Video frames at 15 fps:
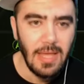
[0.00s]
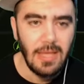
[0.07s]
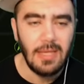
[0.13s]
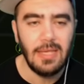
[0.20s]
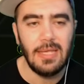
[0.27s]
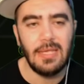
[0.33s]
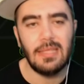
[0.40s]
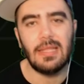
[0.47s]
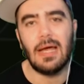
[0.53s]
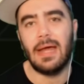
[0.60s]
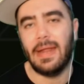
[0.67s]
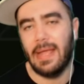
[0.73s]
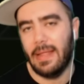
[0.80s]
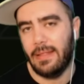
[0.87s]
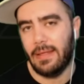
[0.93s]

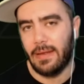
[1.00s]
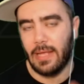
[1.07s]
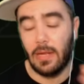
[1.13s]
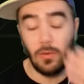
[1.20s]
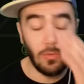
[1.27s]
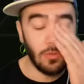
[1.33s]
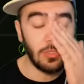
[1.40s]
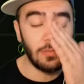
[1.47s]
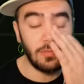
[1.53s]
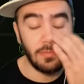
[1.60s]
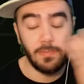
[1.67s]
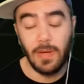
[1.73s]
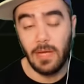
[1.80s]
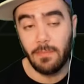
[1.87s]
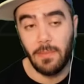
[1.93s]
İdare eder. Yani
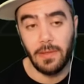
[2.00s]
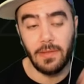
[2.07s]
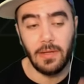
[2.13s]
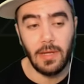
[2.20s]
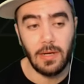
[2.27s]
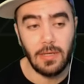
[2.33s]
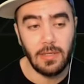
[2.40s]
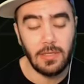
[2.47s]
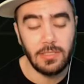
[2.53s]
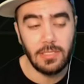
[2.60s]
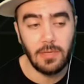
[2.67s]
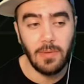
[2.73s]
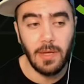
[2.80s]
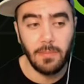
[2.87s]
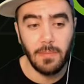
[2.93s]
gözümüz bakmadık
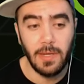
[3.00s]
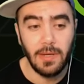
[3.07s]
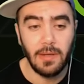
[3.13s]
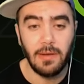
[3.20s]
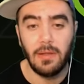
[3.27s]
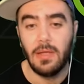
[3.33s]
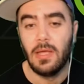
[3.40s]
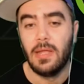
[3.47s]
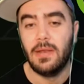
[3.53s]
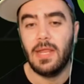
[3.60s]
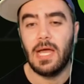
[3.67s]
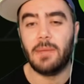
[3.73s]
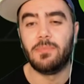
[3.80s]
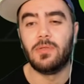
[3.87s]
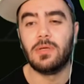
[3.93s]
arkadaşlar. Bakmayın ne
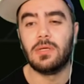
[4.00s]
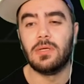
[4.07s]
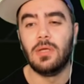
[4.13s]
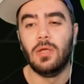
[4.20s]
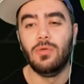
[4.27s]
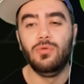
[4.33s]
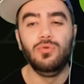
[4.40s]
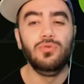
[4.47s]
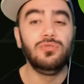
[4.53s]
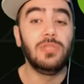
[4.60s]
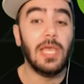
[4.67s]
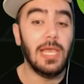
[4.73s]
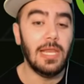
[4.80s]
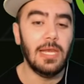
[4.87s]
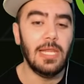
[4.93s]
yaptık?
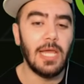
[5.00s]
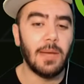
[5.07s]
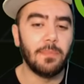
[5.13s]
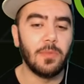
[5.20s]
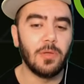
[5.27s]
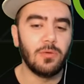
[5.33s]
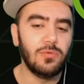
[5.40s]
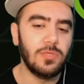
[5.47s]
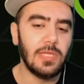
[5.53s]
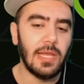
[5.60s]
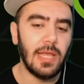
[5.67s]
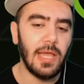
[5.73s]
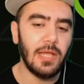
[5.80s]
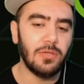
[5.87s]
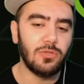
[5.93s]
150 yaptık. Güzel.
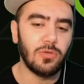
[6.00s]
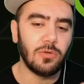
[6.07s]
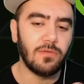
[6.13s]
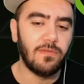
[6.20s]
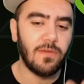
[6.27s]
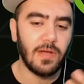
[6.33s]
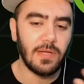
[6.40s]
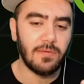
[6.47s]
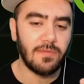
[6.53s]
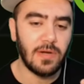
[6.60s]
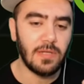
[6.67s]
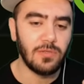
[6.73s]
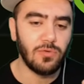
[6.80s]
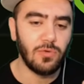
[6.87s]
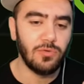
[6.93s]
En çok
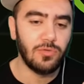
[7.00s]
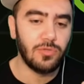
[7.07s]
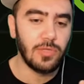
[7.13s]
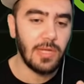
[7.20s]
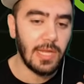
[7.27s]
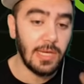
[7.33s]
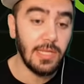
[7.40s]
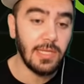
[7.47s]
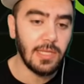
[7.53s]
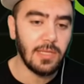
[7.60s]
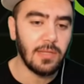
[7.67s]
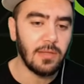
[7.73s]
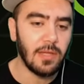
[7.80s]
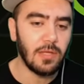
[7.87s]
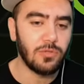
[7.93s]
Fransız oyuncusu La
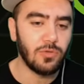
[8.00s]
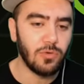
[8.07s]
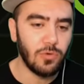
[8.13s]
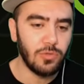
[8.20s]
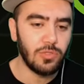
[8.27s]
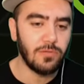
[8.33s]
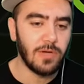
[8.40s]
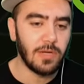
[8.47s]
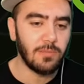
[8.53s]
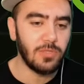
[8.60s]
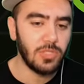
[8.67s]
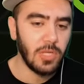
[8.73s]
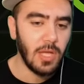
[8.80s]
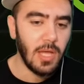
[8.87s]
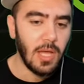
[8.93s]
Liga'dan daha çok oyuncu
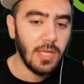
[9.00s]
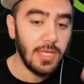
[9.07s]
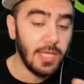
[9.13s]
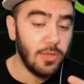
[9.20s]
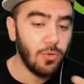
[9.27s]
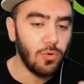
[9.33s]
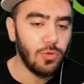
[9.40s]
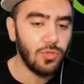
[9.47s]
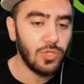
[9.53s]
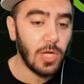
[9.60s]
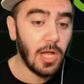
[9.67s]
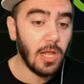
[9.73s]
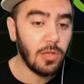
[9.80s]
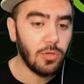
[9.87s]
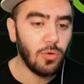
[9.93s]
varmış. 7 oyuncu,
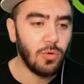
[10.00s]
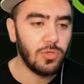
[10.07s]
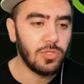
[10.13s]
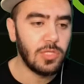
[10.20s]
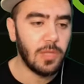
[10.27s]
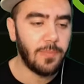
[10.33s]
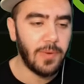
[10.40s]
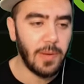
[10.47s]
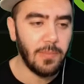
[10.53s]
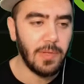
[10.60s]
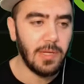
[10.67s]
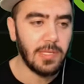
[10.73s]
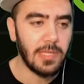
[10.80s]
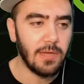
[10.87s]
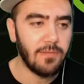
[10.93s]
6 oyuncu da
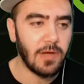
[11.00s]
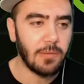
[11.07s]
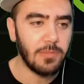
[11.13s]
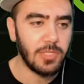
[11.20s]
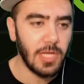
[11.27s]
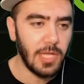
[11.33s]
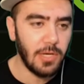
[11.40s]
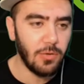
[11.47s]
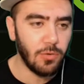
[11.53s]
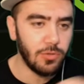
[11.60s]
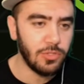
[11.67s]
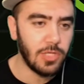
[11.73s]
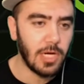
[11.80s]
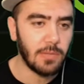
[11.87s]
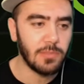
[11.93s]
Premier Lig'den varmış. En iyi
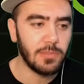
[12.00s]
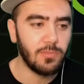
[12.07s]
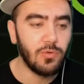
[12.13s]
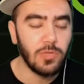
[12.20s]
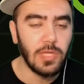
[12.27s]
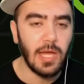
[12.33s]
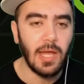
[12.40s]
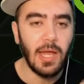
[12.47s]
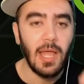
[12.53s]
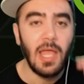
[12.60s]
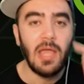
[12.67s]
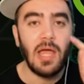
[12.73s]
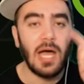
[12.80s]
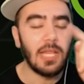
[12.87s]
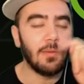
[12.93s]
oyuncularımız burada.
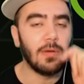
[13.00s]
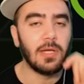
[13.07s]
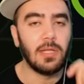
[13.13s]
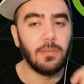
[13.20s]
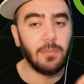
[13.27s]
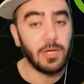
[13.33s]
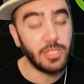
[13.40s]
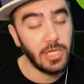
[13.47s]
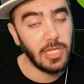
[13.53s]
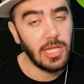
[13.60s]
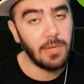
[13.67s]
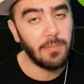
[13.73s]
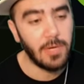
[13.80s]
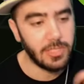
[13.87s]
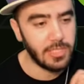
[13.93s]
Hadi bakalım maça
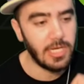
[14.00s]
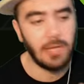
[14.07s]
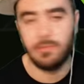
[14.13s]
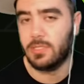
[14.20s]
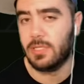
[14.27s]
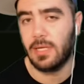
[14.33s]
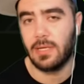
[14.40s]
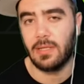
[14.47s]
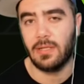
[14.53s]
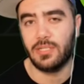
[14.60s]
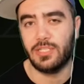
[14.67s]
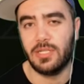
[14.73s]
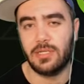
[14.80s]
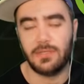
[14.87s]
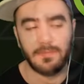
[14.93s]
gidelim. Maçtan abiciz
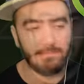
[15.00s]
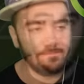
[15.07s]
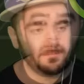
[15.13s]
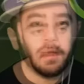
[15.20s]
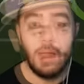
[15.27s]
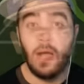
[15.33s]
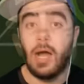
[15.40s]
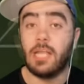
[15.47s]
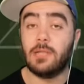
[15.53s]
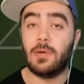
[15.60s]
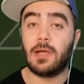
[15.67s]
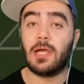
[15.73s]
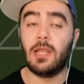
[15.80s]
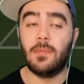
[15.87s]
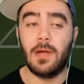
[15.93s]
arkadaşlar. Hadi
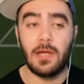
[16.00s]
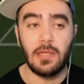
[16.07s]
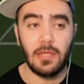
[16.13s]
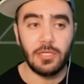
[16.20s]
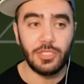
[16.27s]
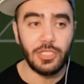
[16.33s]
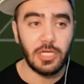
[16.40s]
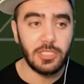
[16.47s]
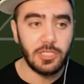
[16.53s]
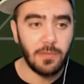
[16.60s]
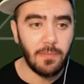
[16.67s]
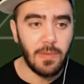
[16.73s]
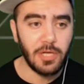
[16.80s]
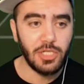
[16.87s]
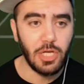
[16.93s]
bakalım arkadaşlar
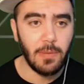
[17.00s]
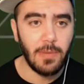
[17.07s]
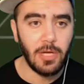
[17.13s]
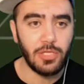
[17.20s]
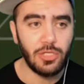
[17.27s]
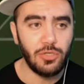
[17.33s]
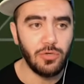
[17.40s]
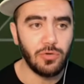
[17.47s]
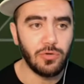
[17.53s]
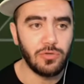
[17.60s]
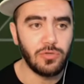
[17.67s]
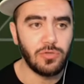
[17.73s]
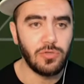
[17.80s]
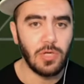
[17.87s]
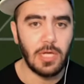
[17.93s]
maça
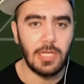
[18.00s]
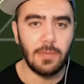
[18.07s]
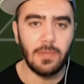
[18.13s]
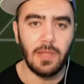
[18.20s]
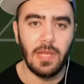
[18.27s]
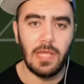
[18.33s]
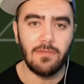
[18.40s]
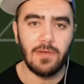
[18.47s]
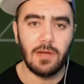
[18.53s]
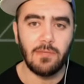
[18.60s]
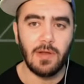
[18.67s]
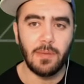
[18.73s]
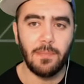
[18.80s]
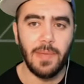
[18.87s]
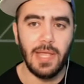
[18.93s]
başlıyoruz. Adamda neyim var
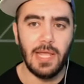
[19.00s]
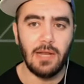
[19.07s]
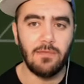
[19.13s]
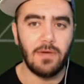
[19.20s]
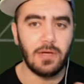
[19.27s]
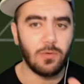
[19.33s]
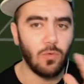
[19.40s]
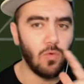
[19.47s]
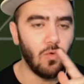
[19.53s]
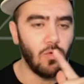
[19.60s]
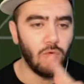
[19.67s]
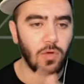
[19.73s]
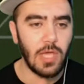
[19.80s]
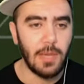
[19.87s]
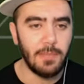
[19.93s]
var? Bale var.
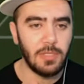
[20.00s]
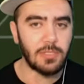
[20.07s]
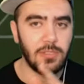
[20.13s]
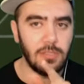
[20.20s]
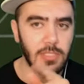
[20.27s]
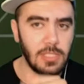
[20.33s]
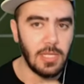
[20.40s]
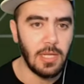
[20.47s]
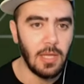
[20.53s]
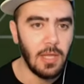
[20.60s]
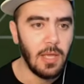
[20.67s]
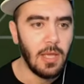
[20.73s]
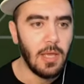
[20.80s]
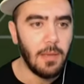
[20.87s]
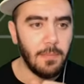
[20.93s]
O chemistry de
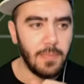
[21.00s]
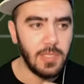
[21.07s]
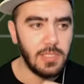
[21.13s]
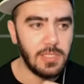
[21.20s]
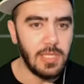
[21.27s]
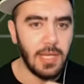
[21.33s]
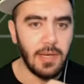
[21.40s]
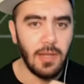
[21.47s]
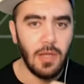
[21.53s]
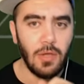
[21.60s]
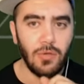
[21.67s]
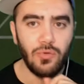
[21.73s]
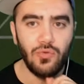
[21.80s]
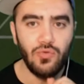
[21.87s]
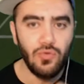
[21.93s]
bizden
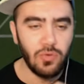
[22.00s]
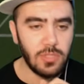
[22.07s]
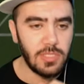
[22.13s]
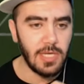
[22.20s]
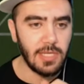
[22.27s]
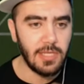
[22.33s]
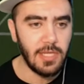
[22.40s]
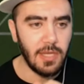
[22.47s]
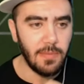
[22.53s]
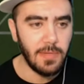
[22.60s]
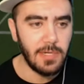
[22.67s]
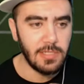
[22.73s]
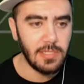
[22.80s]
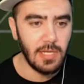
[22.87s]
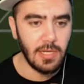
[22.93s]
yüksek
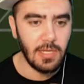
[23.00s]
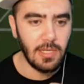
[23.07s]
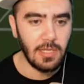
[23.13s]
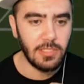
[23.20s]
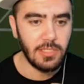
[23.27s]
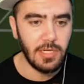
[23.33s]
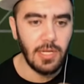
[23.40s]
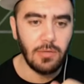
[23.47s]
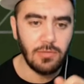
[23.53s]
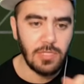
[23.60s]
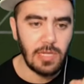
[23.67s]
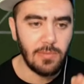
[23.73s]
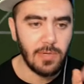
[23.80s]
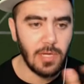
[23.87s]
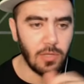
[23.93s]
diyebiliriz arkadaşlar. Yani
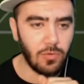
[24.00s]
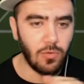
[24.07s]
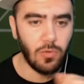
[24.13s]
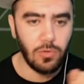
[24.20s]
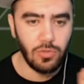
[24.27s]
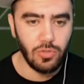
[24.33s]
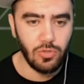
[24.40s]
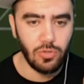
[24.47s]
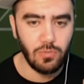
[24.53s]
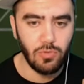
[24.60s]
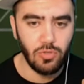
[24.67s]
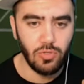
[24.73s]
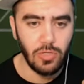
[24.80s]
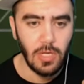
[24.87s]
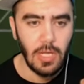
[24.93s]
güzel bir kadro
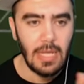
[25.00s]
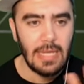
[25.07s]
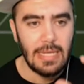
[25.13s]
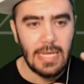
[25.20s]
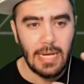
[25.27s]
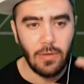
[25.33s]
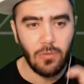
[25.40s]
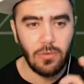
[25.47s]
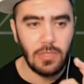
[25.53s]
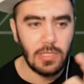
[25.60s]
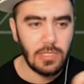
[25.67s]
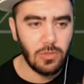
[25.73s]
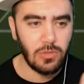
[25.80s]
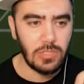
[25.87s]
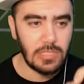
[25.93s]
oluşturmuş. Yani onun da
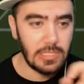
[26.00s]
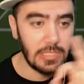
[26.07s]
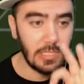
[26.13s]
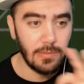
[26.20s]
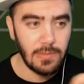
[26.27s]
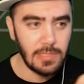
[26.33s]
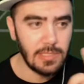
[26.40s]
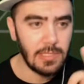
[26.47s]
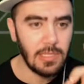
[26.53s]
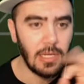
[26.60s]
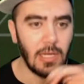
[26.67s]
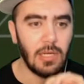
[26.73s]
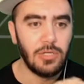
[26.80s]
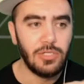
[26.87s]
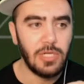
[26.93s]
top kırmızı
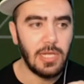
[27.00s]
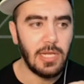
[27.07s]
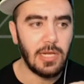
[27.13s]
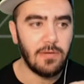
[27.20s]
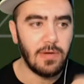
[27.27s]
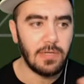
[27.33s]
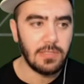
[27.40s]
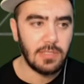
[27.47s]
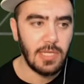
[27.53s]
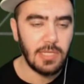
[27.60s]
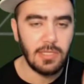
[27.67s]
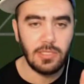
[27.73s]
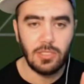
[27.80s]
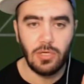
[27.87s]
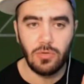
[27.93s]
şeyler var.
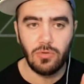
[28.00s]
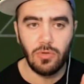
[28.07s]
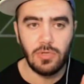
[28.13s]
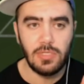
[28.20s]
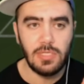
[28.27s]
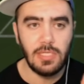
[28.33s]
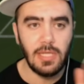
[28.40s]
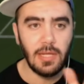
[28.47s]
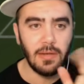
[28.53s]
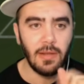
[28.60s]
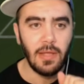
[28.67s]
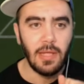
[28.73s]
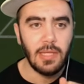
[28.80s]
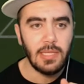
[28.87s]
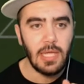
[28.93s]
Teknik direktör Zidane.
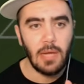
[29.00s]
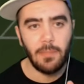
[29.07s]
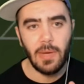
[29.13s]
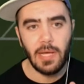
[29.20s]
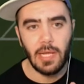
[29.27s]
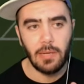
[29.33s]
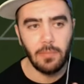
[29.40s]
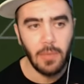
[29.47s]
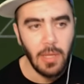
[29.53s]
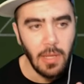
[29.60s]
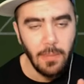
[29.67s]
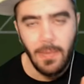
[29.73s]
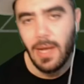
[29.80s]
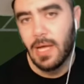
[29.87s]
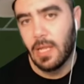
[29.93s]
Tamam bakalım.
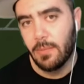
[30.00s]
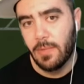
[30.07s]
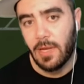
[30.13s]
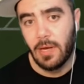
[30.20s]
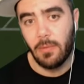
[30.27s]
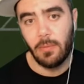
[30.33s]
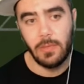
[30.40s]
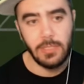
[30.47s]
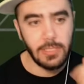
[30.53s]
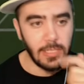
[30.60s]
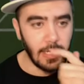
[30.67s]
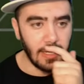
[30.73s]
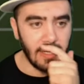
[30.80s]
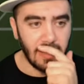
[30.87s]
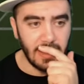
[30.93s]
Bakalım neler yapabileceğiz
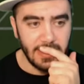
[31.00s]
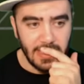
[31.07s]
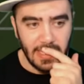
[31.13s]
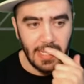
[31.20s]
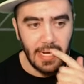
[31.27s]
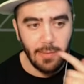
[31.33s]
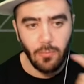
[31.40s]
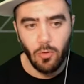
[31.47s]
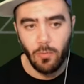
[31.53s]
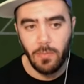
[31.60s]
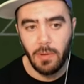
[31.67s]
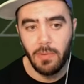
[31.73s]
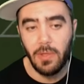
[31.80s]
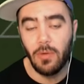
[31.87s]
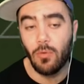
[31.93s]
arkadaşlar. Yani
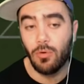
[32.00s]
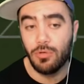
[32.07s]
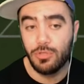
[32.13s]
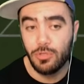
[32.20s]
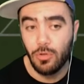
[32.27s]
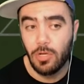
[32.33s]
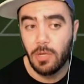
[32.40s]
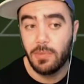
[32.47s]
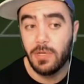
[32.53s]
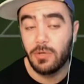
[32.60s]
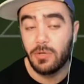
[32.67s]
bomba bir oyuncu da olabilir.